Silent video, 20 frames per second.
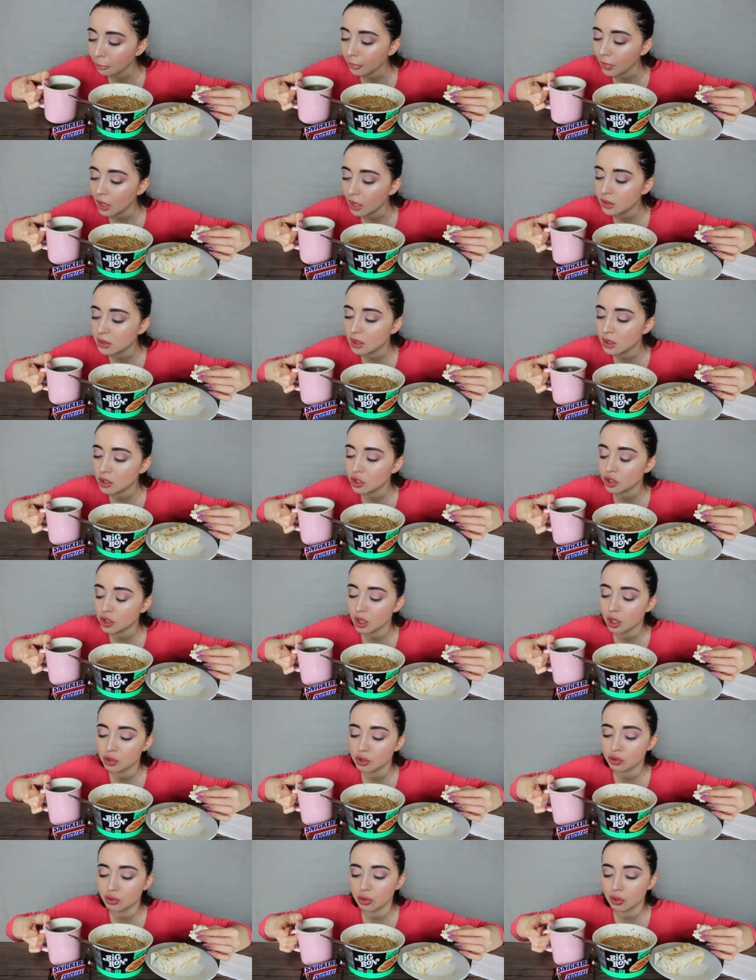Хотя я
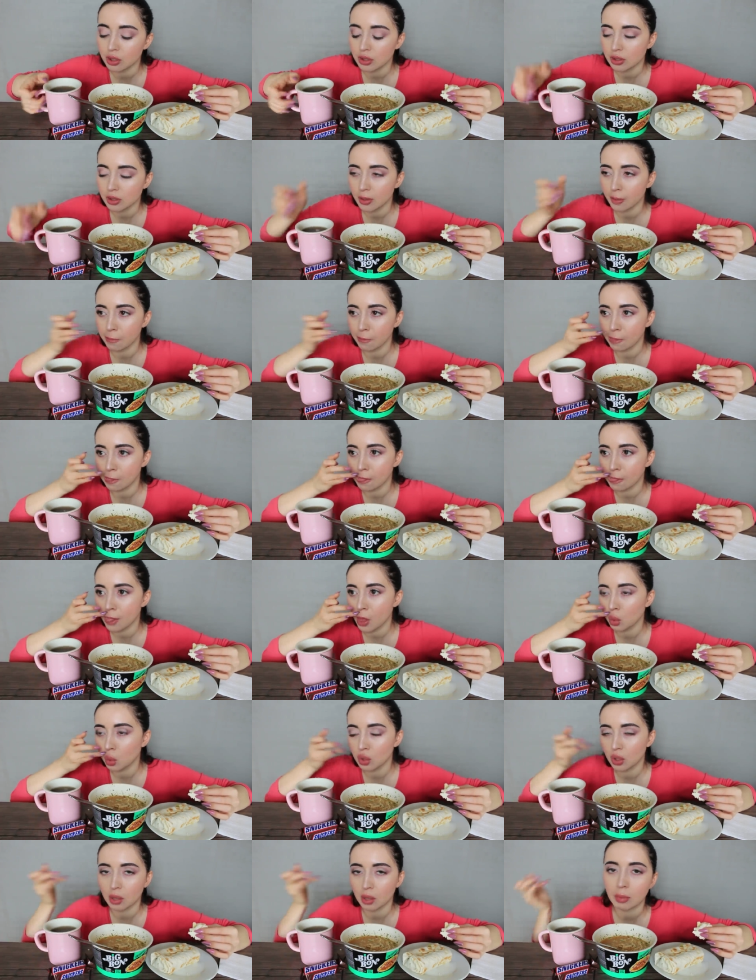считаю, что если
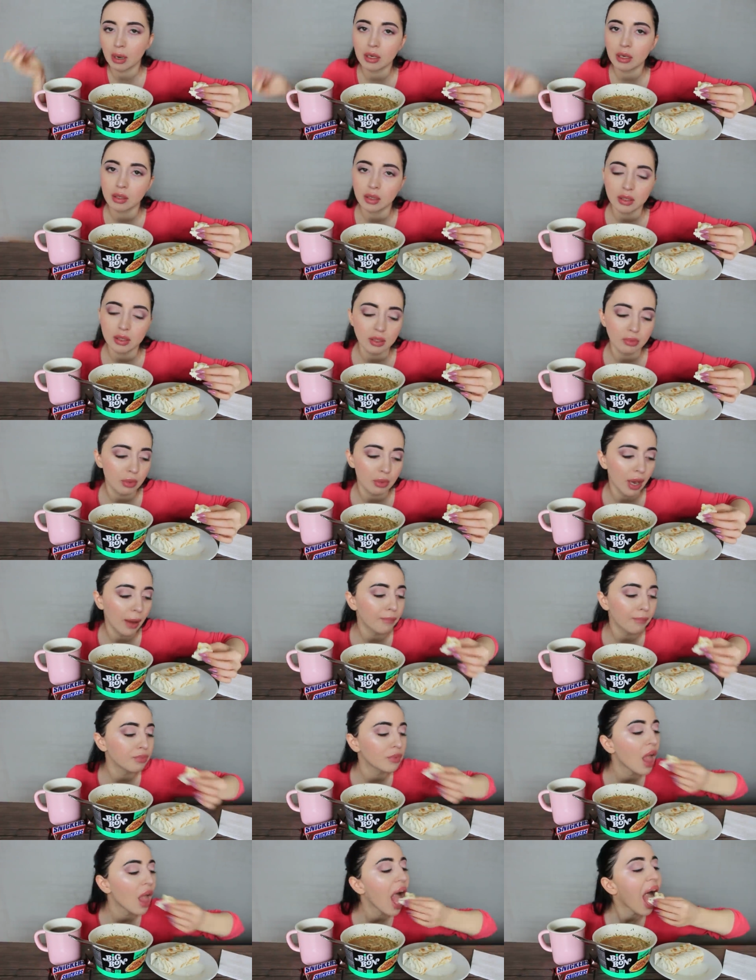ну, нормальная семья,